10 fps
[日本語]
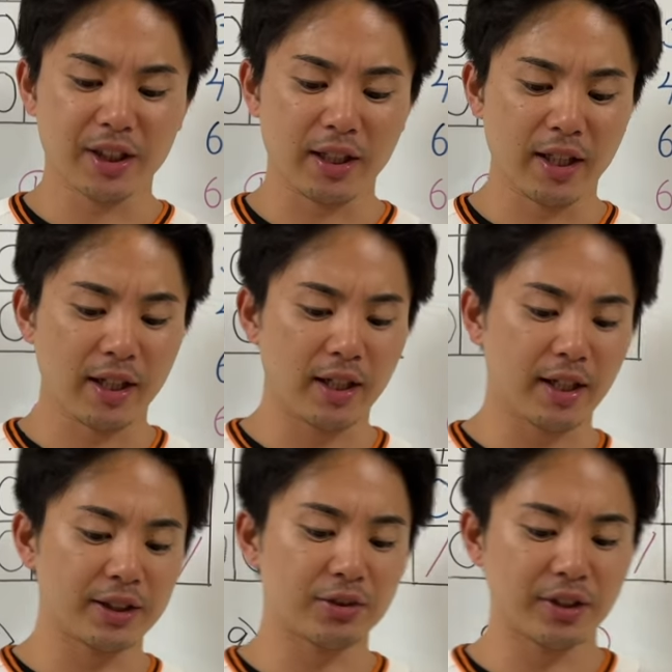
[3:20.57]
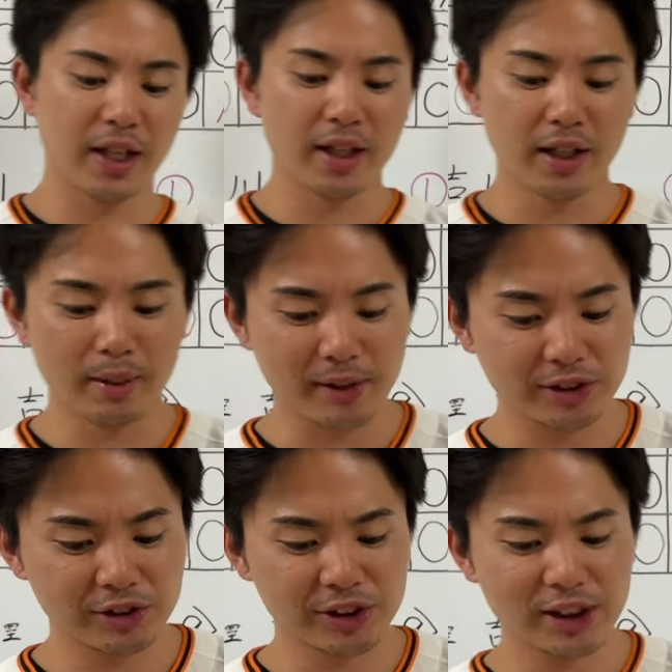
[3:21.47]
えー、非常にね、えー、まあ、
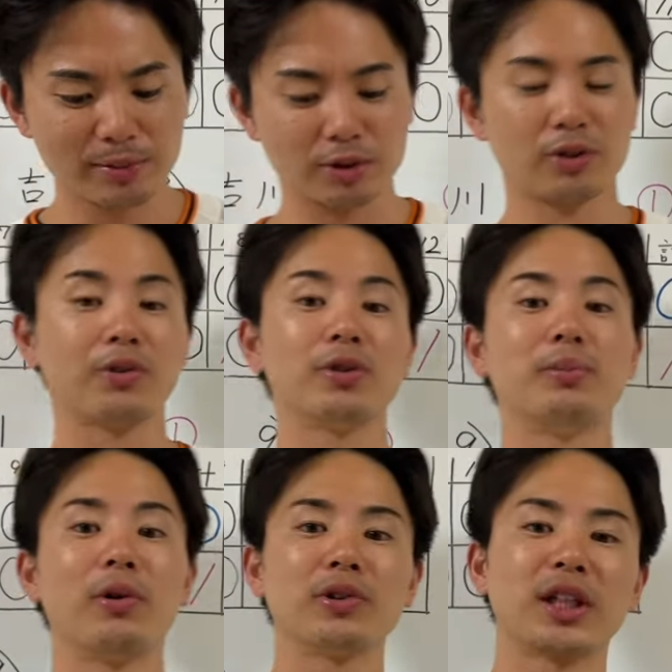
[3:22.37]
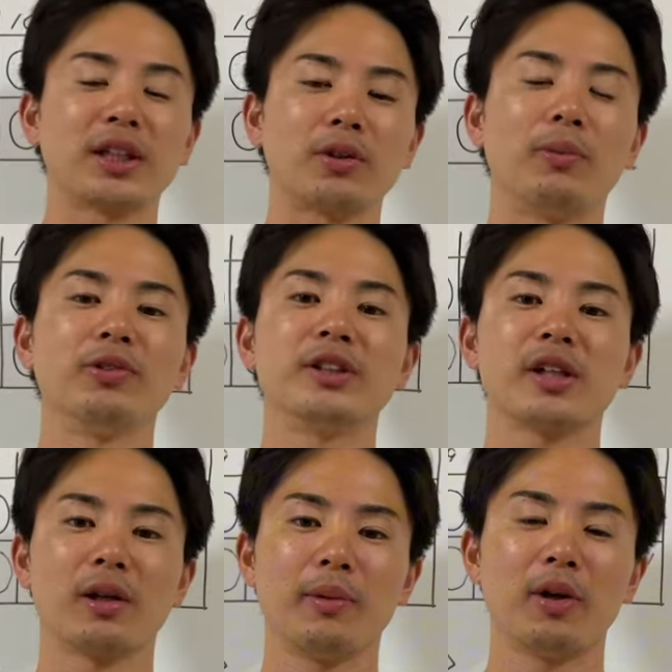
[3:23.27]
ツーシームというボールだったと思うんです
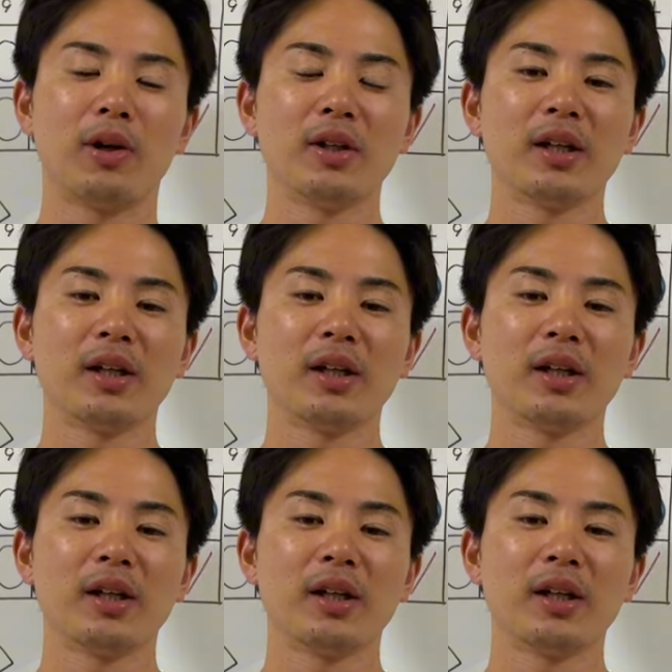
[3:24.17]
けども、